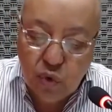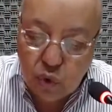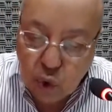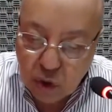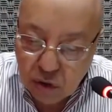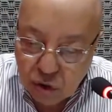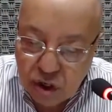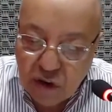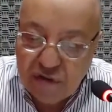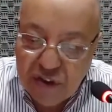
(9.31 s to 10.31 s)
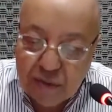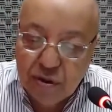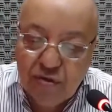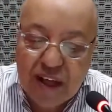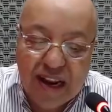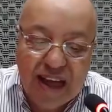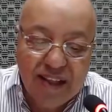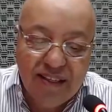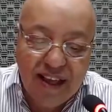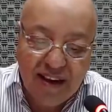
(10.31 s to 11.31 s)
Todos já ouvimos falar
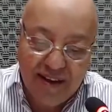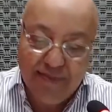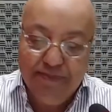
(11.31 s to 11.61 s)
dela.